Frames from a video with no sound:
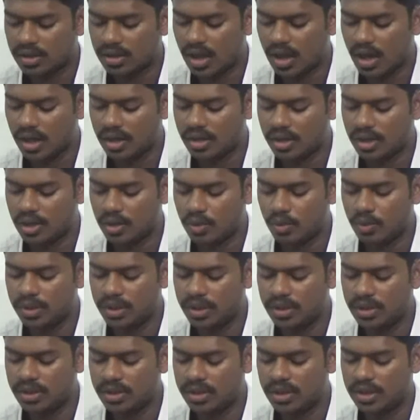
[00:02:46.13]
நான்று
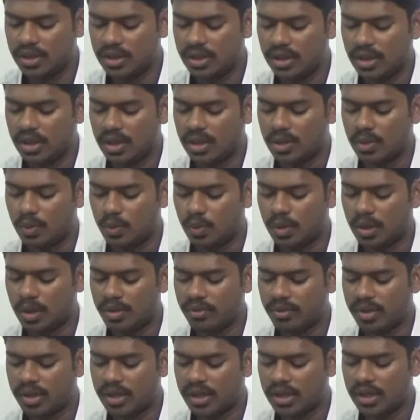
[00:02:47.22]
உயிந்து
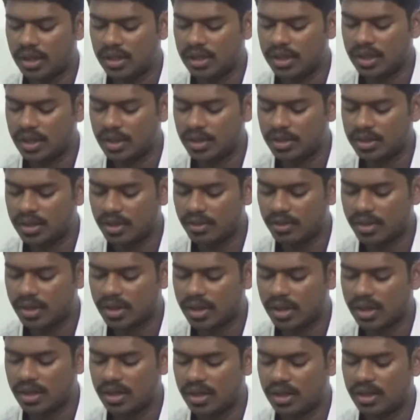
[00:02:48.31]
உழவரில்
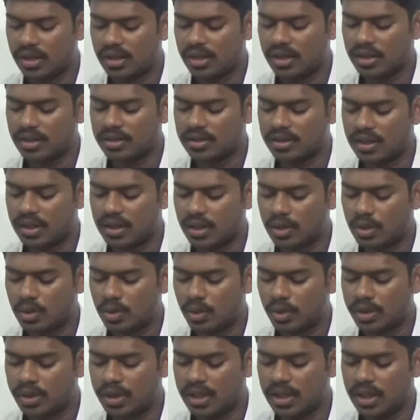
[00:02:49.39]
இருந்தவர்கள்
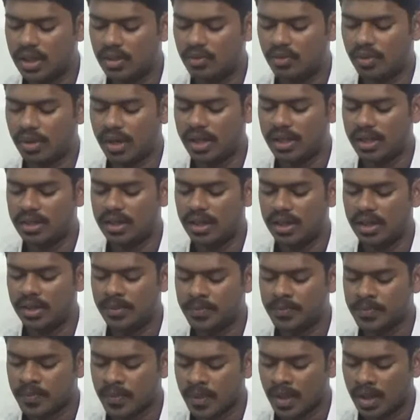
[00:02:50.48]
திருக்கோயிலின் வாய்தல்
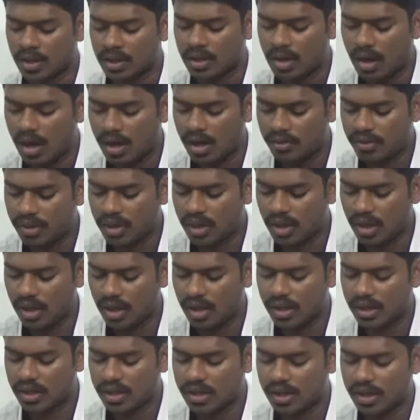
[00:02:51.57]

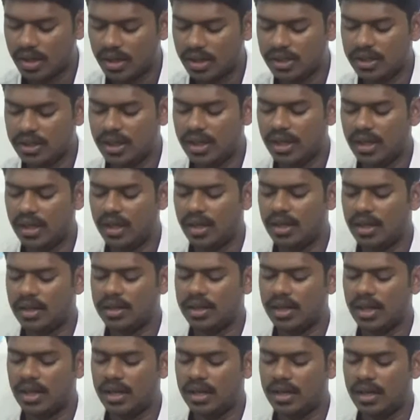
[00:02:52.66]
காவலாளர்கள் ஏ
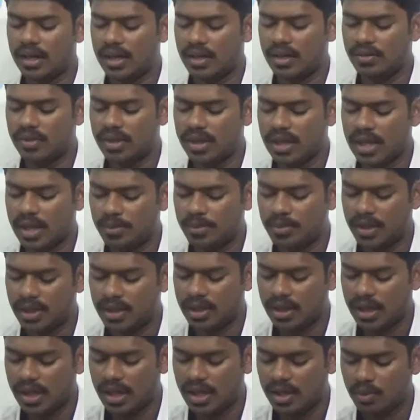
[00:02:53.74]
ஏன்றவிய
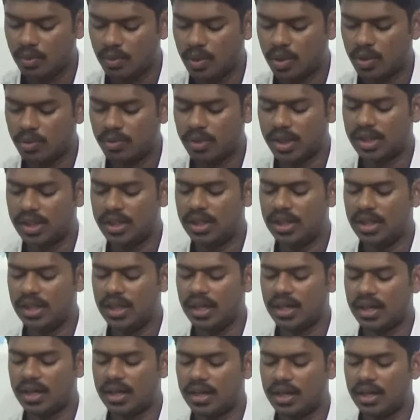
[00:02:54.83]
பின்னே ஒருவன்
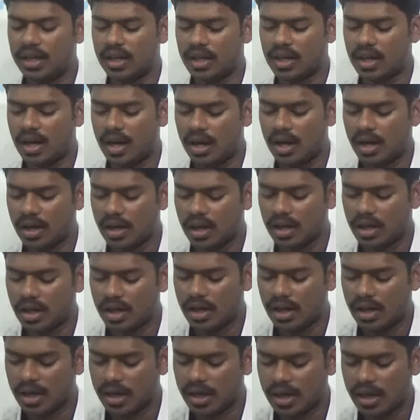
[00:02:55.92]
நீகரி
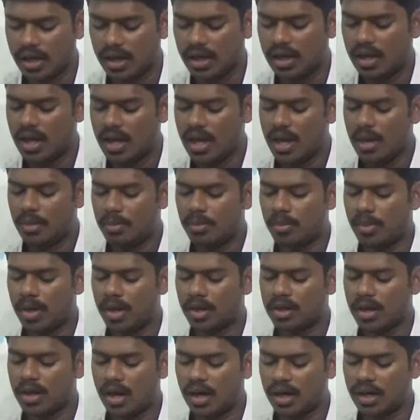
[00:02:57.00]
காடங்காக
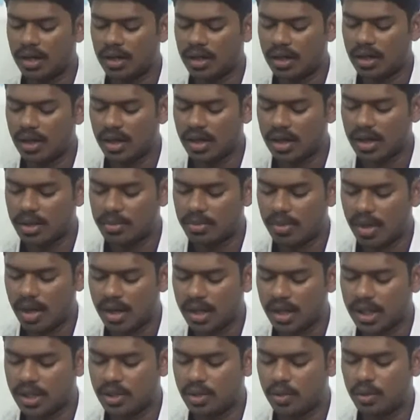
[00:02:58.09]
காடங்காக
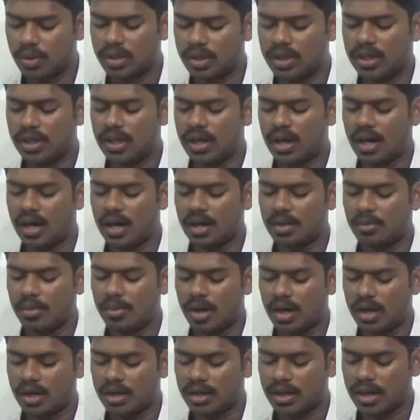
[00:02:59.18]
மானை நோக்கியார்
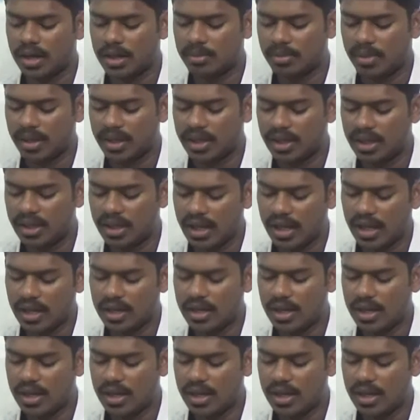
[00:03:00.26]
மானட மகிழ